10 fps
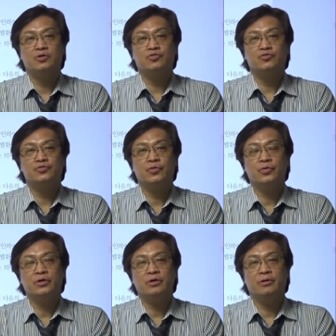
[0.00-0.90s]

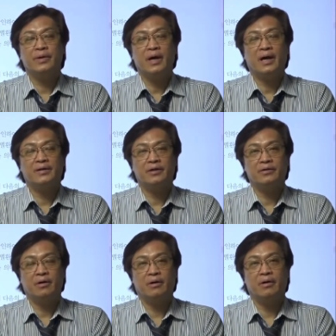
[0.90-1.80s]
중소기업에
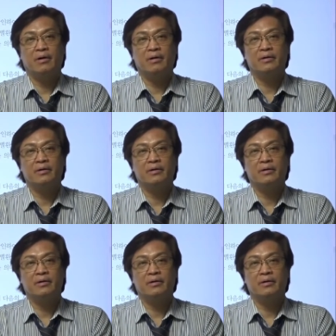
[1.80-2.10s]
한해서